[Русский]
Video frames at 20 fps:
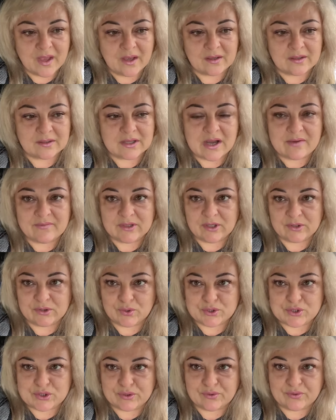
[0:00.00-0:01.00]
Главное
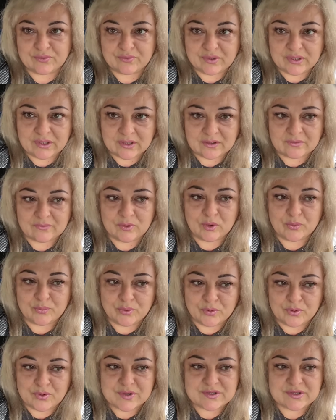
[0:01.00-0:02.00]
то, что вы в
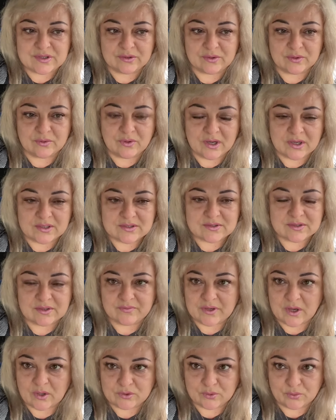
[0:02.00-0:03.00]
любую ситуацию,
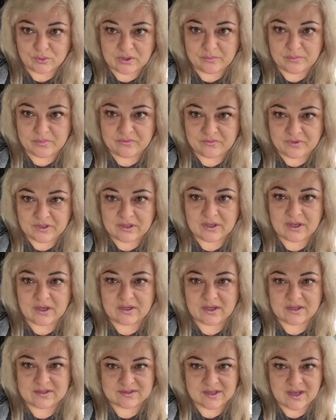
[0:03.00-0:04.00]
в которой бы вы
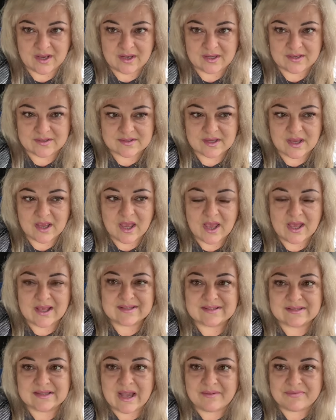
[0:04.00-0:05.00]
оказались,
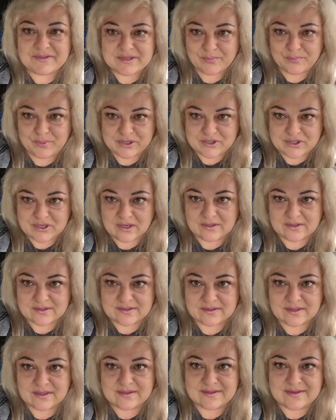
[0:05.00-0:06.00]
ставьте,
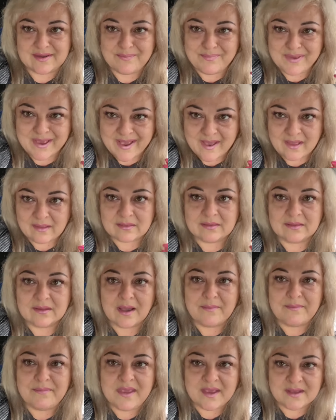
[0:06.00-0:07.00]
пожалуйста, себя
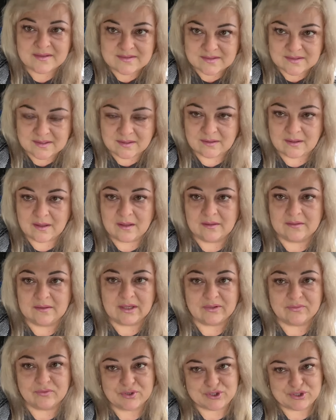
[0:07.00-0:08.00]
на место
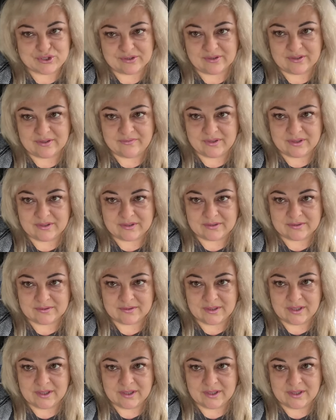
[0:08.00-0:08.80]
того человека.